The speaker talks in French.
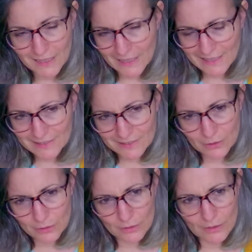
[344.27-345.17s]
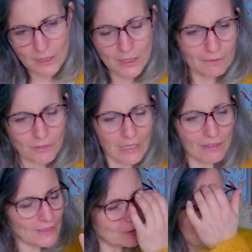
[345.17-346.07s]
Est-ce que dans la
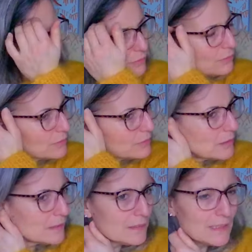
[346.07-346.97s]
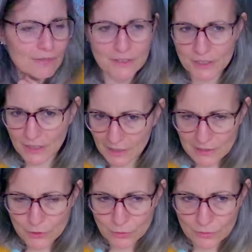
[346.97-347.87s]
façon dont vous avez géré
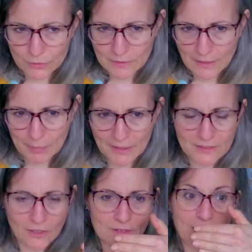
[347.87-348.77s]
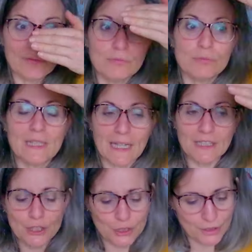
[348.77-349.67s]
les choses jusqu'à présent, ça vous
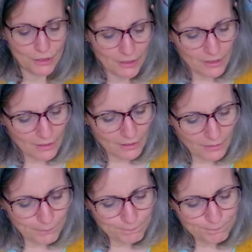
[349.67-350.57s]
cache, euh,